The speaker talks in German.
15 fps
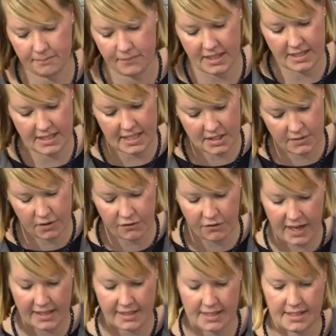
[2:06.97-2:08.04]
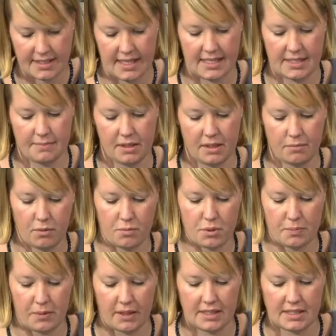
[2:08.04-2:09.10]
dass der zwölfte
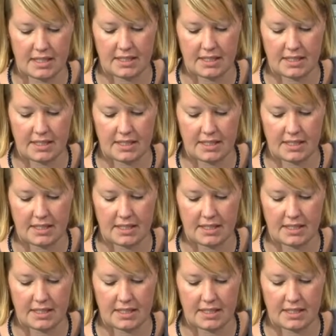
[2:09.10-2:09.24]
Existenzminimumsbericht,